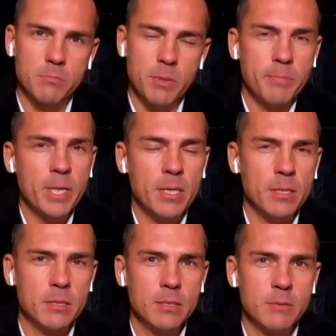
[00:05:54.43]
попали
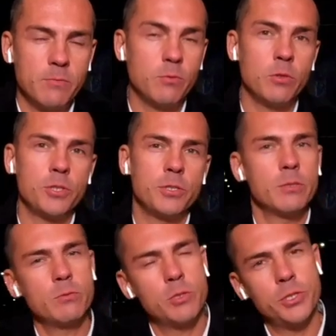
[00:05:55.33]
в
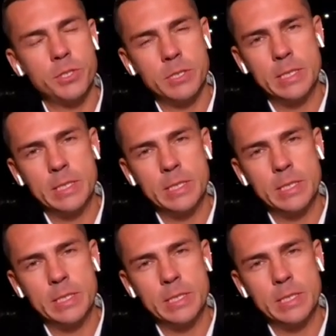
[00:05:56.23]
очень-очень